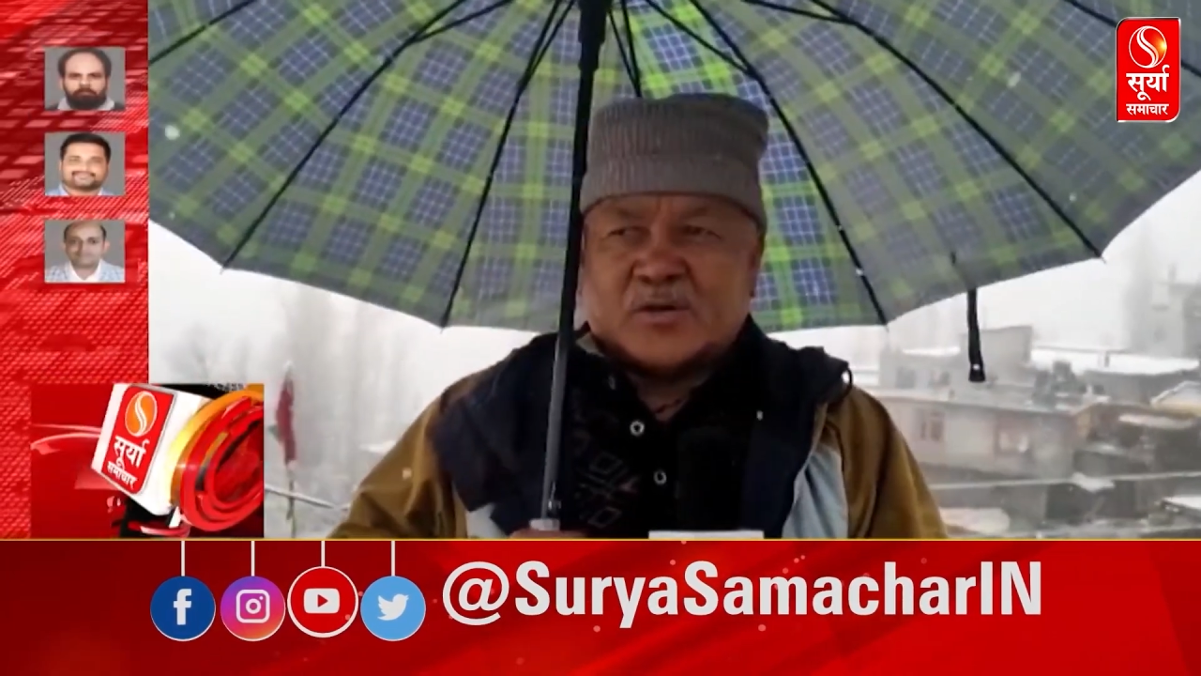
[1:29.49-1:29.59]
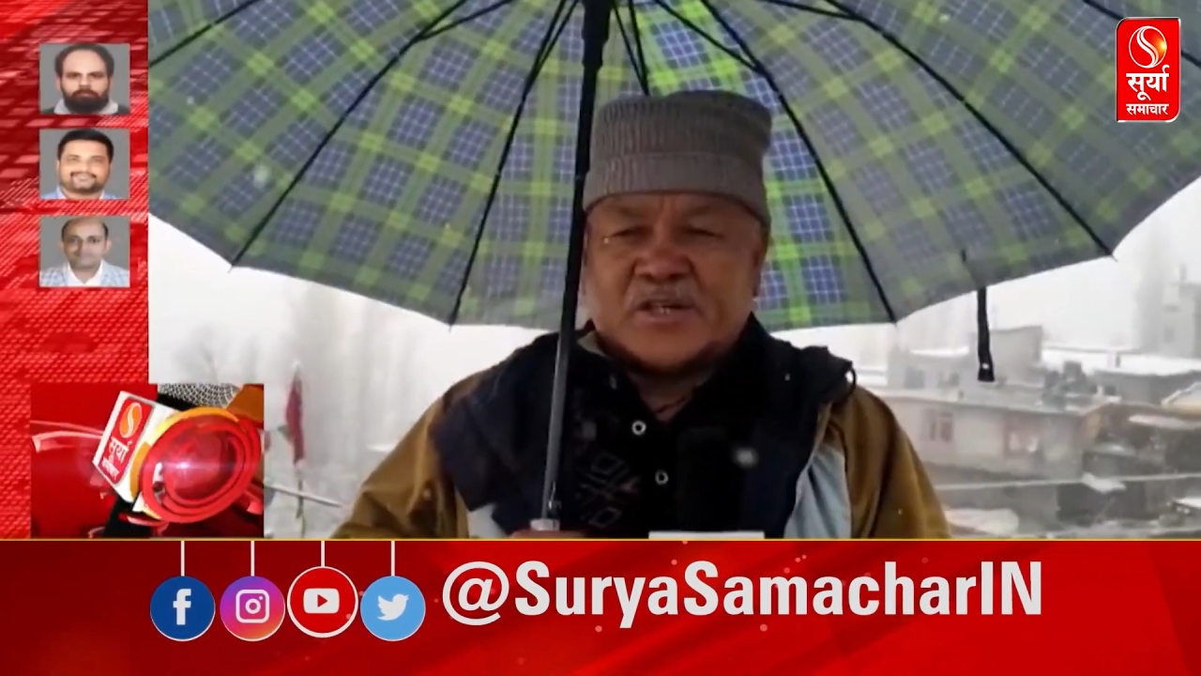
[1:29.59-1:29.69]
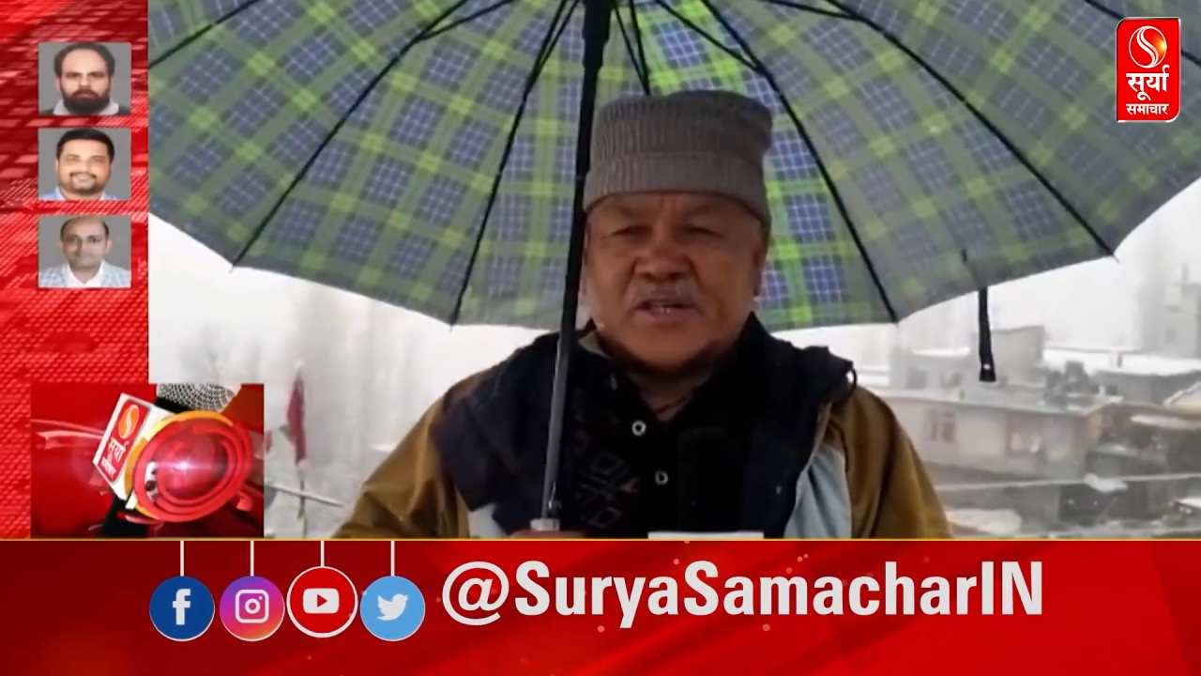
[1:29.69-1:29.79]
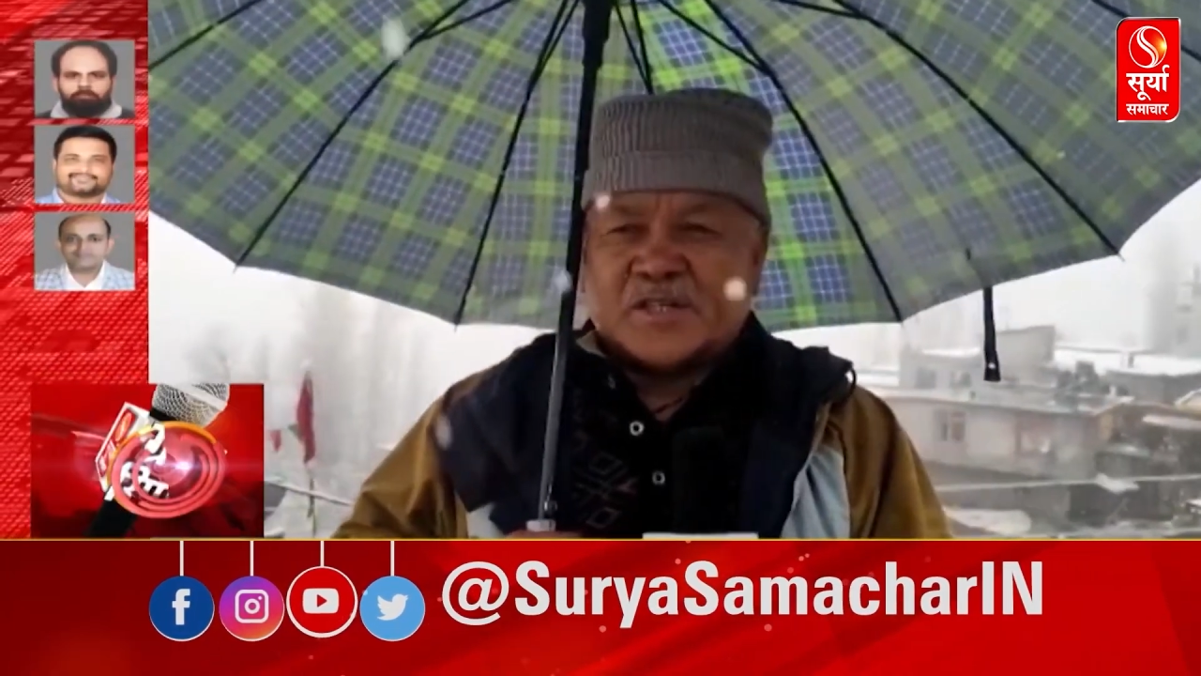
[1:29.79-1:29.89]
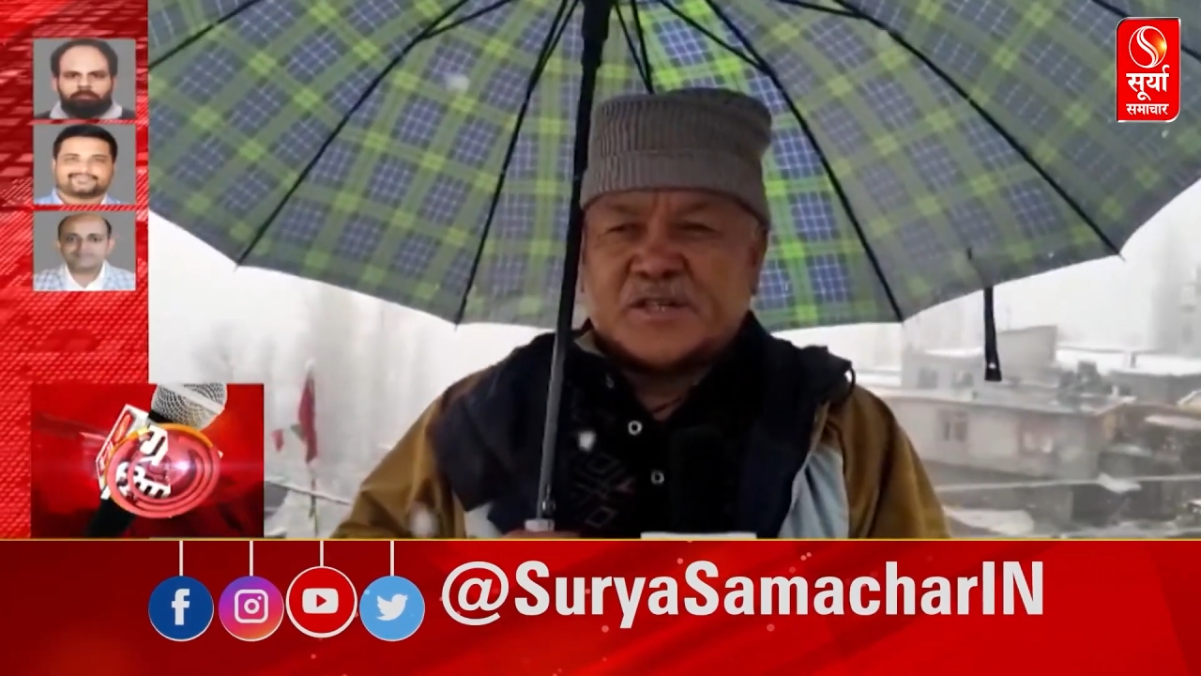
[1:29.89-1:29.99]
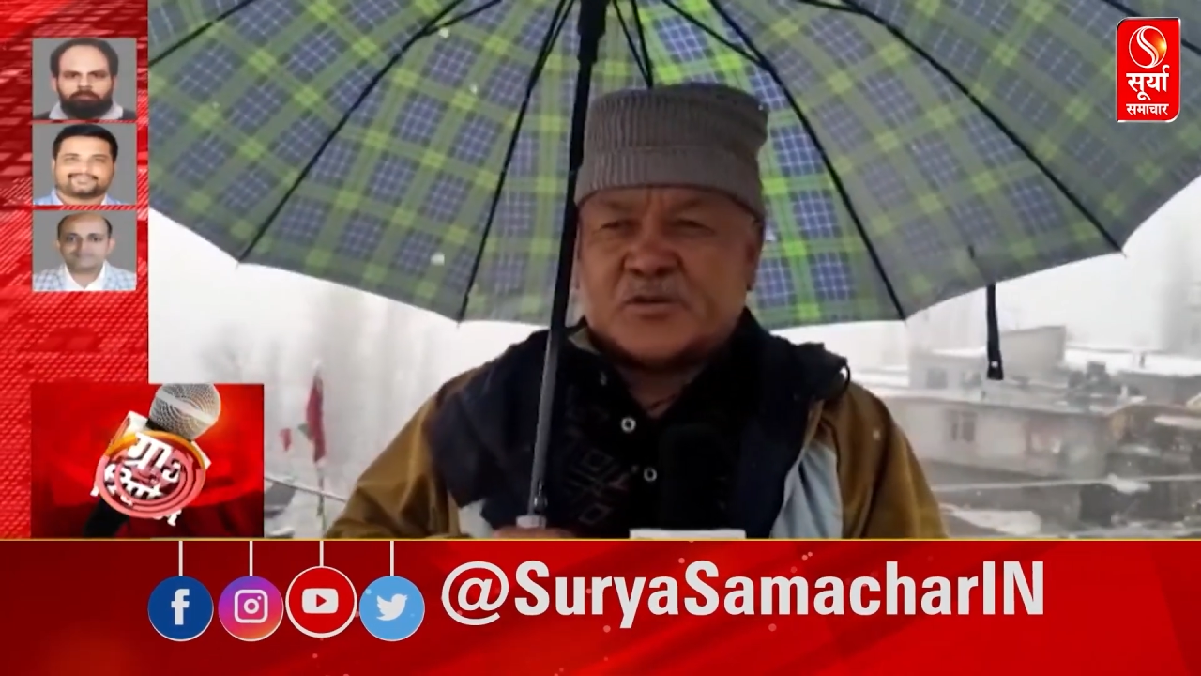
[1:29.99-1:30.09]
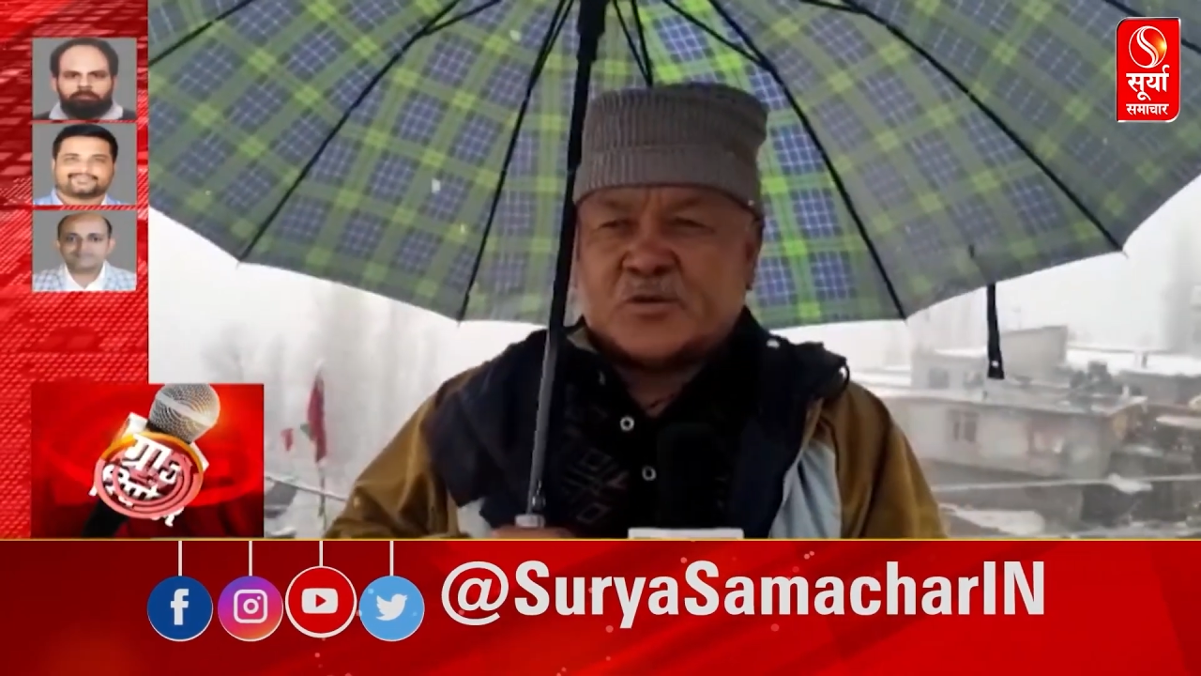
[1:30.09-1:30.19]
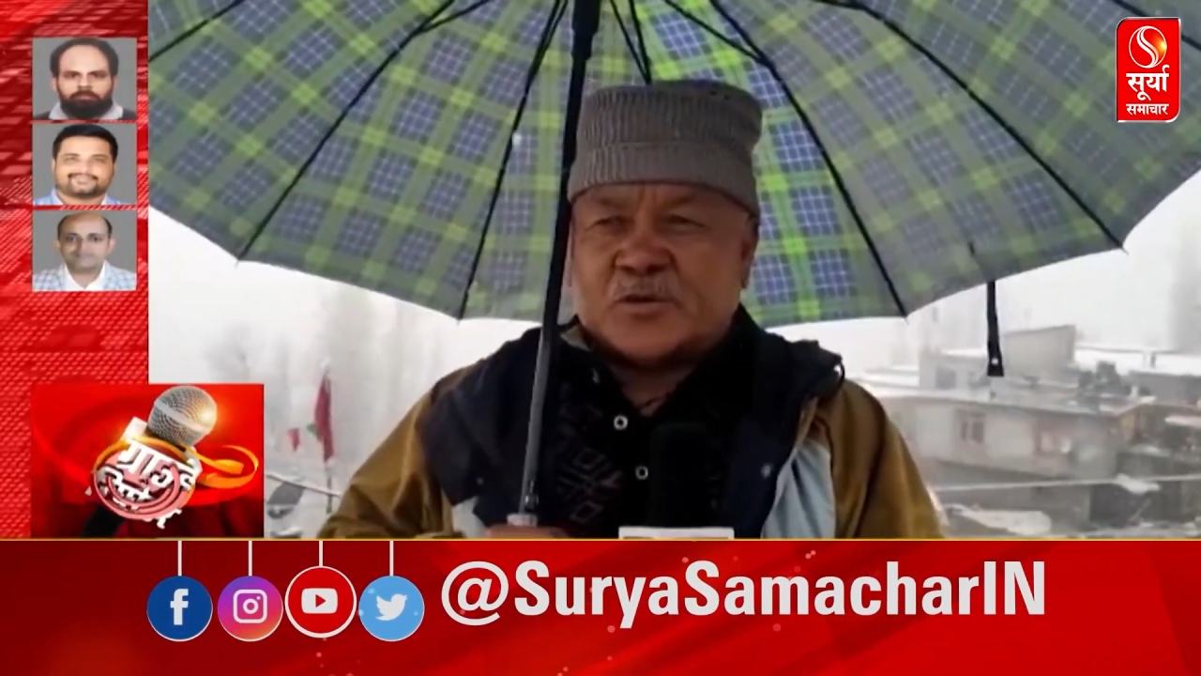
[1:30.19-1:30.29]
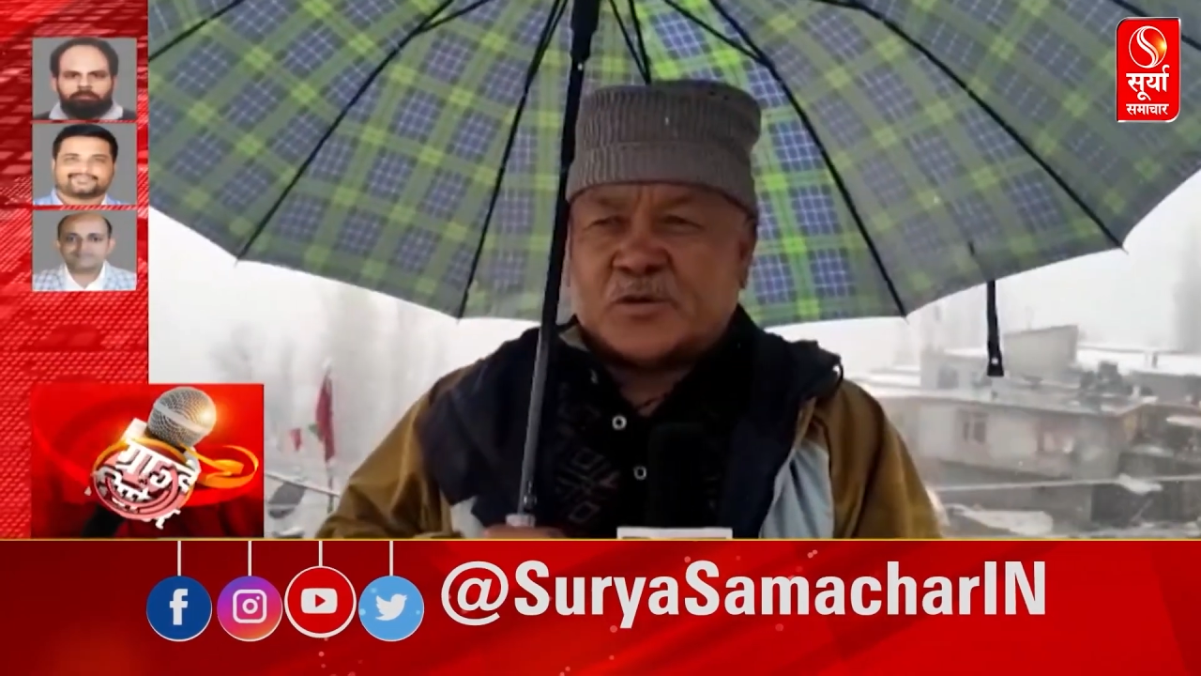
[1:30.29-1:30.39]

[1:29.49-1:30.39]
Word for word: कृषि जो